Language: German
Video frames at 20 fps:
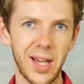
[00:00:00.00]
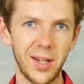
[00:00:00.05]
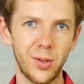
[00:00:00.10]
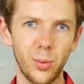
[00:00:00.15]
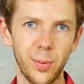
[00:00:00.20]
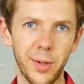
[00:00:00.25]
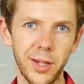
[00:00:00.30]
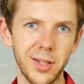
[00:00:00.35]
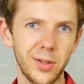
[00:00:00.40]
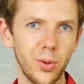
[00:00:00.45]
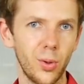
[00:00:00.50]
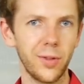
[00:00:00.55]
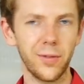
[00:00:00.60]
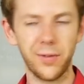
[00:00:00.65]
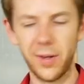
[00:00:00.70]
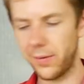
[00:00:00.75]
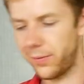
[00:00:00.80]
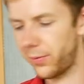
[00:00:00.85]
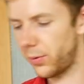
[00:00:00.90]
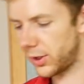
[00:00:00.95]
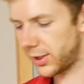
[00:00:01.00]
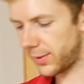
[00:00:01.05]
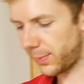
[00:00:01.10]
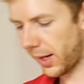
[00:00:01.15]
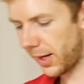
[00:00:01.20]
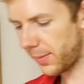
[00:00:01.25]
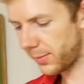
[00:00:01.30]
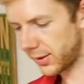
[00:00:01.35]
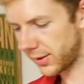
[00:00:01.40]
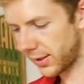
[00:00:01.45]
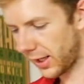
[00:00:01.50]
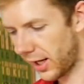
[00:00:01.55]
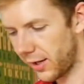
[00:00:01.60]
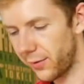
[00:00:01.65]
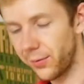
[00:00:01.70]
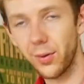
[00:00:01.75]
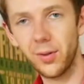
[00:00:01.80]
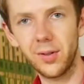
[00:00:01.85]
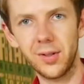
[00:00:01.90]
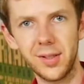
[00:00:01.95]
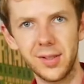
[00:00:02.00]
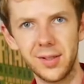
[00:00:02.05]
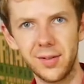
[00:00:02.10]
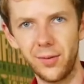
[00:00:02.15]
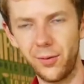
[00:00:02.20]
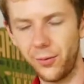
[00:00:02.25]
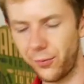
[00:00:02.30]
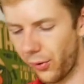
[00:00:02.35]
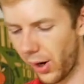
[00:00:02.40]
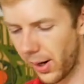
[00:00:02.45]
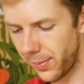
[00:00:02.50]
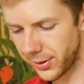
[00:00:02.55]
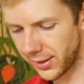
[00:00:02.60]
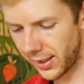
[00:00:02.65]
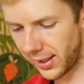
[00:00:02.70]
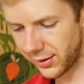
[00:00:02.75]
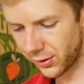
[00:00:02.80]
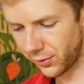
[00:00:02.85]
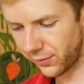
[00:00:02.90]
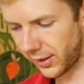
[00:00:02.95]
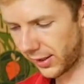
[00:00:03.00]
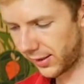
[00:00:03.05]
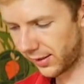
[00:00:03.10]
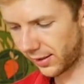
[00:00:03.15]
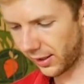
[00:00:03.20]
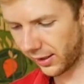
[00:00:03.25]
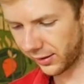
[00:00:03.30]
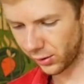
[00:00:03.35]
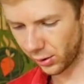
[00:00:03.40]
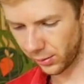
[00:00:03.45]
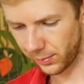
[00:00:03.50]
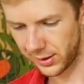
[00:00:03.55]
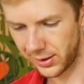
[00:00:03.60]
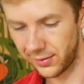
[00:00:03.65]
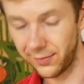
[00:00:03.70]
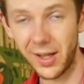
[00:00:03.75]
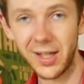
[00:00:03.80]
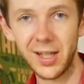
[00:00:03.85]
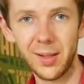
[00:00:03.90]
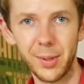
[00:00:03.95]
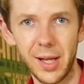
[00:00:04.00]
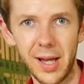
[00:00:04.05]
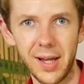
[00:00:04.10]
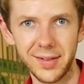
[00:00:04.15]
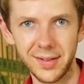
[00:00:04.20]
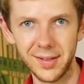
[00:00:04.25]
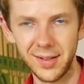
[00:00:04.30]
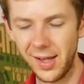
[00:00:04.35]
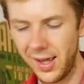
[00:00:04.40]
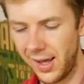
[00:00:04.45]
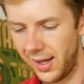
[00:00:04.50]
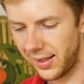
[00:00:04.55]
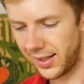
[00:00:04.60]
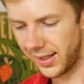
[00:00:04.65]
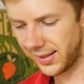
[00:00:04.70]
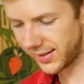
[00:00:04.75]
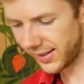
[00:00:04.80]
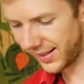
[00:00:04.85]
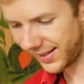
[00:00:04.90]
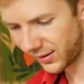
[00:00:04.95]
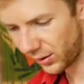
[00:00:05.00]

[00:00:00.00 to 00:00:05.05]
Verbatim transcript: reicht übrigens ungefähr für zwei bis drei von diesen Wraps, also werde ich gleich noch ein bisschen weiter braten. Jetzt zeige